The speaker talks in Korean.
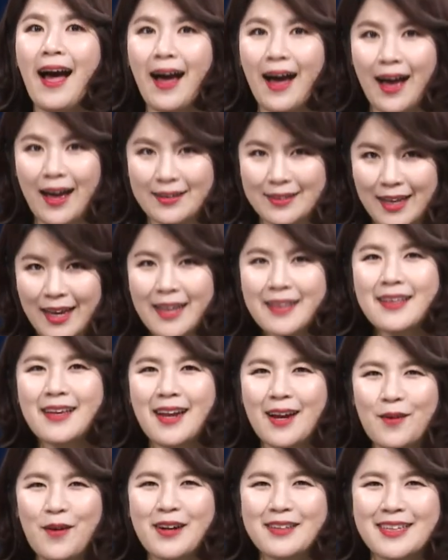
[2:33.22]
안에
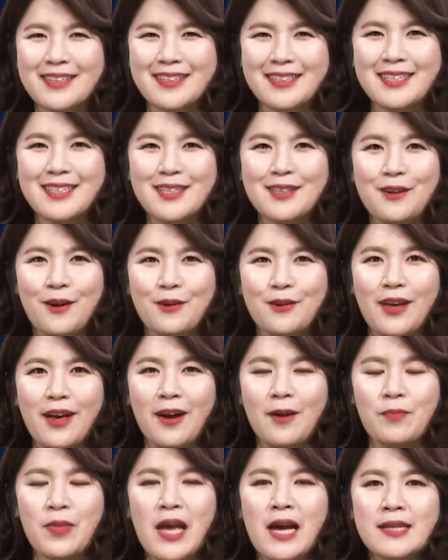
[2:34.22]
있다라고 할 때 쓰시는
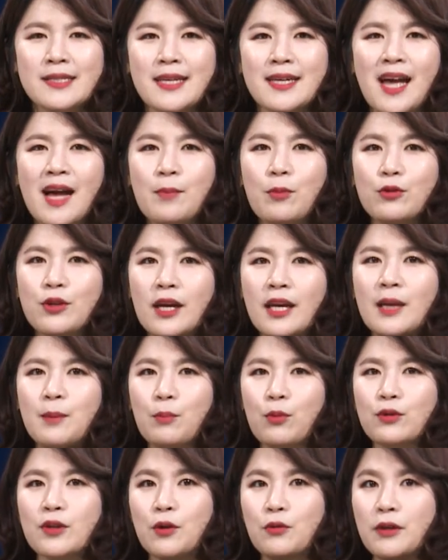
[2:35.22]
거고요. 생각보다
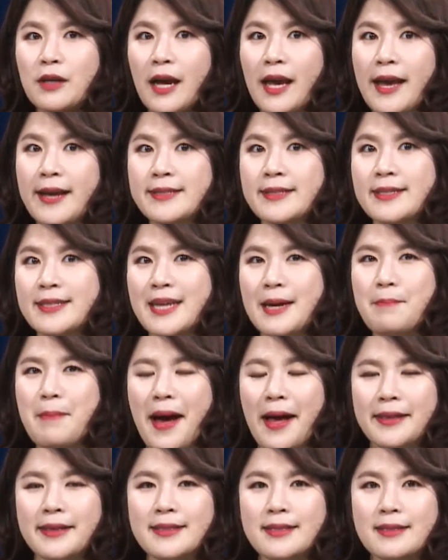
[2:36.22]
in보다 우리가 at을 참
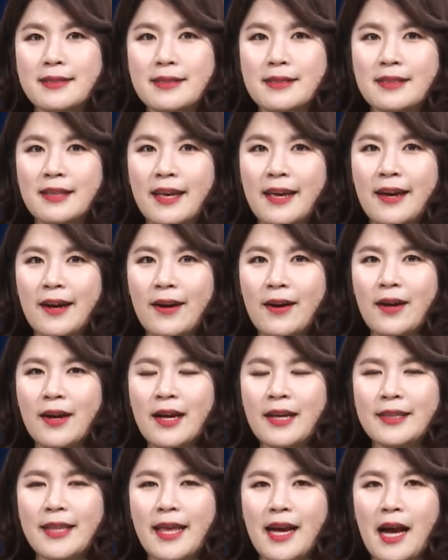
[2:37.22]
많이 쓰는데요.
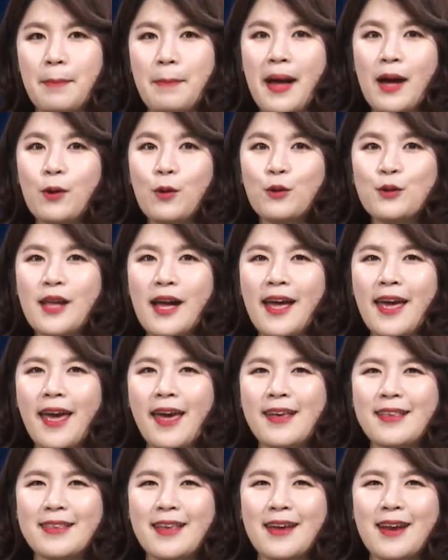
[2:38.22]
내가 파고다에
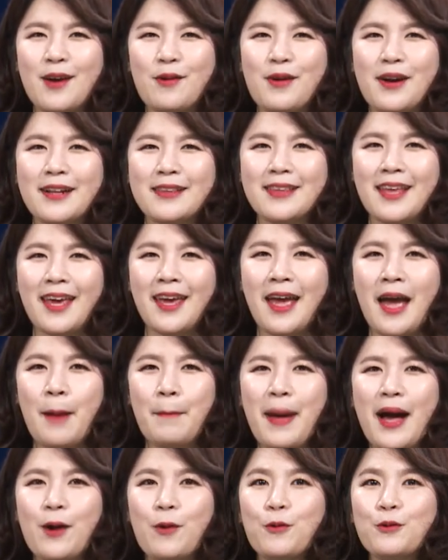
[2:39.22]
있다라고 할 때
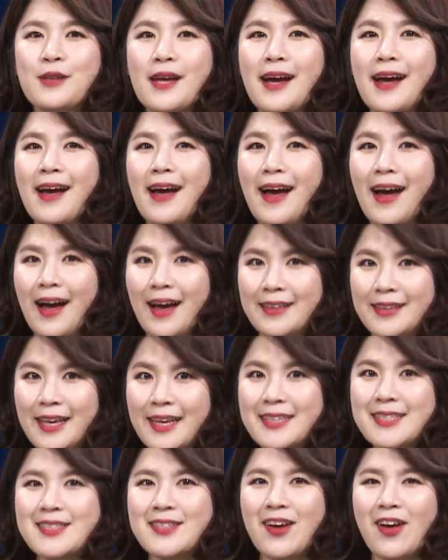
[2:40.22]
파고다 안에
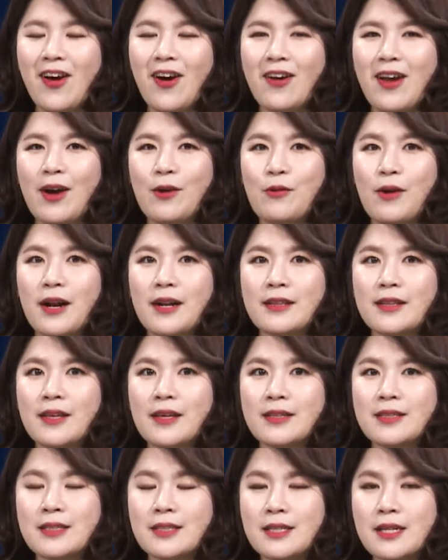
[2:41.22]
있어요라고 할
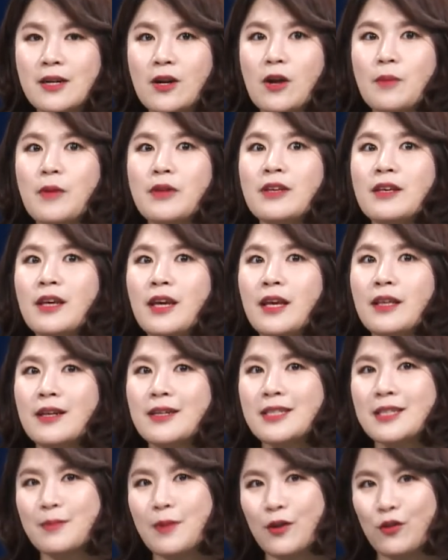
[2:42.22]
때 쓰실 거면 은 in을
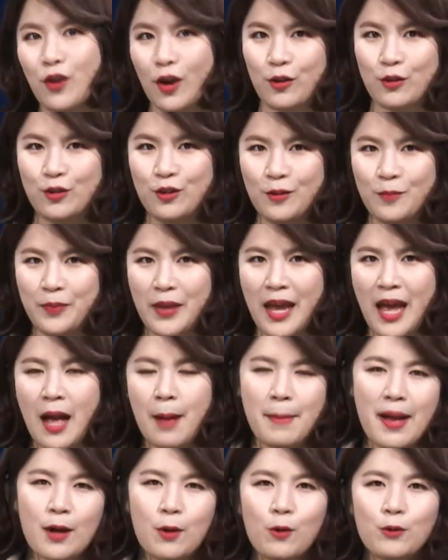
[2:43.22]
쓰면 되고
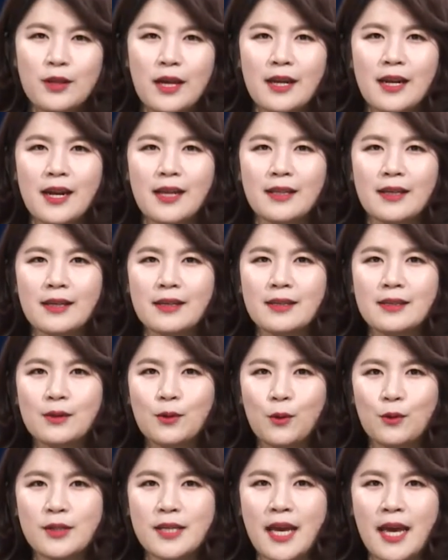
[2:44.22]
파고다라는 그
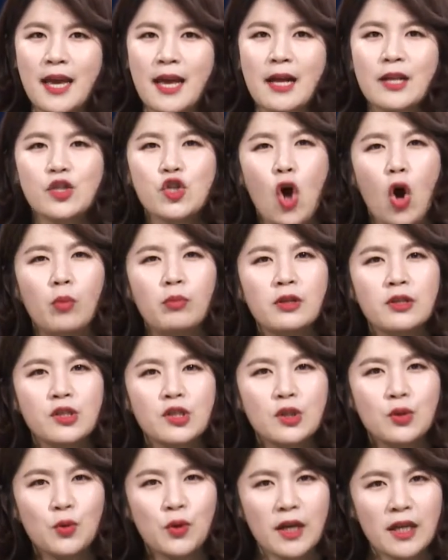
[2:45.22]
곳에 점을
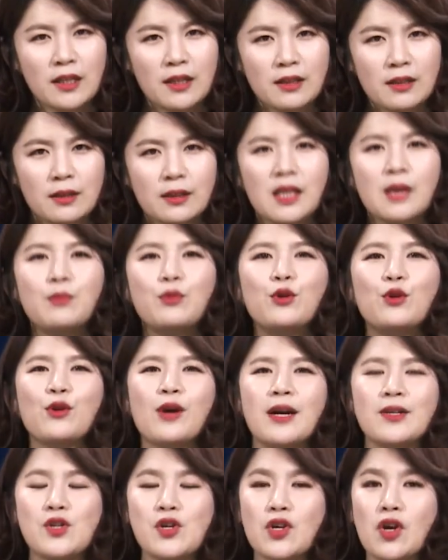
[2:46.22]
찍고 있는 느낌으로
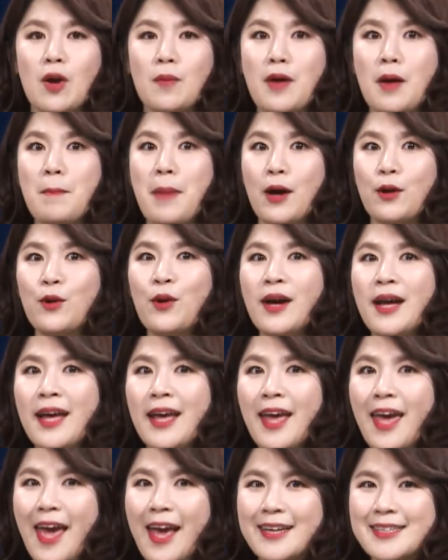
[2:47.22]
가실 거면 바로
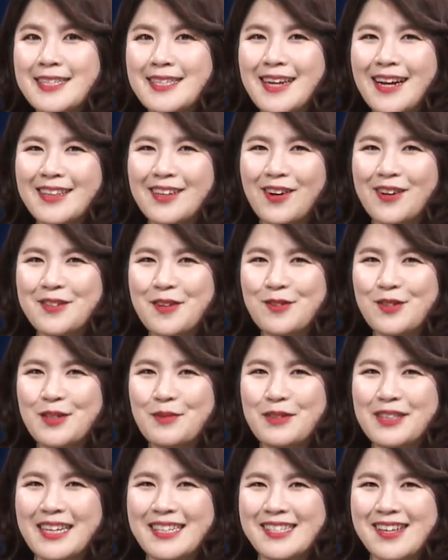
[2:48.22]
at이라는 걸
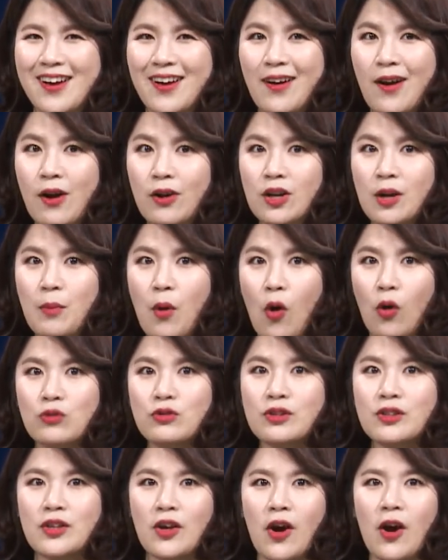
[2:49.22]
써주시면 되죠. 그럼
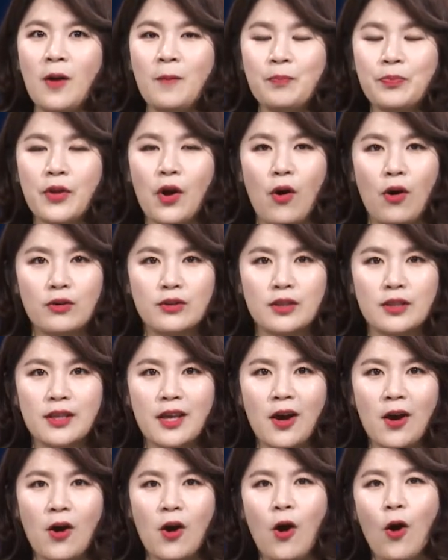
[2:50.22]
어는요?
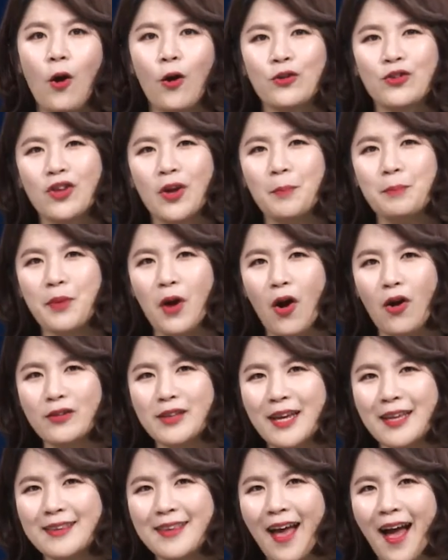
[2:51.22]
어는요 어떤
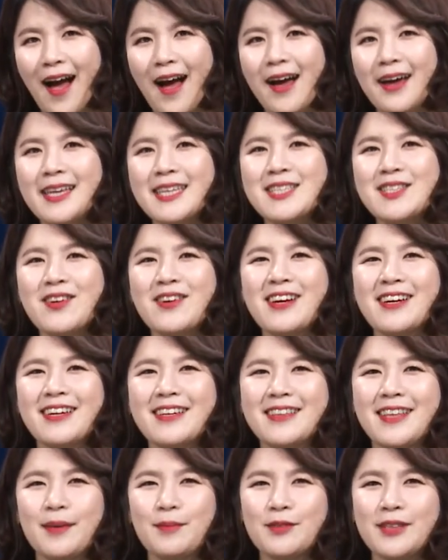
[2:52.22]
면에 다 있어야
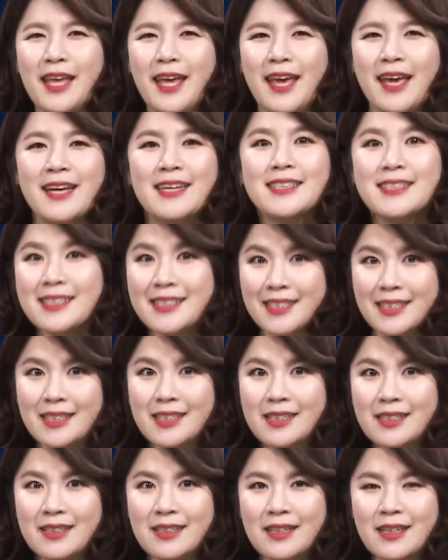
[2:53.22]
하기 때문에
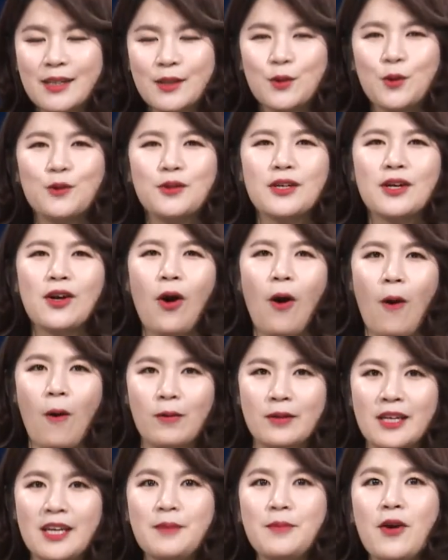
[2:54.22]
층, 또는
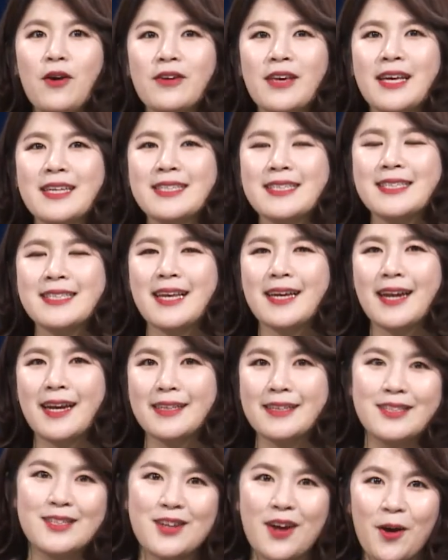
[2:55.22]
거리명에
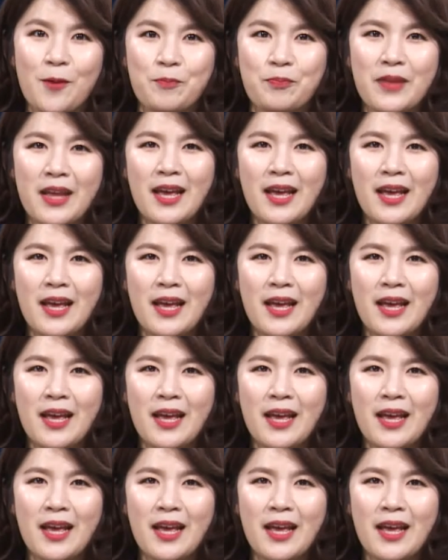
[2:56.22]
쓴다라는 점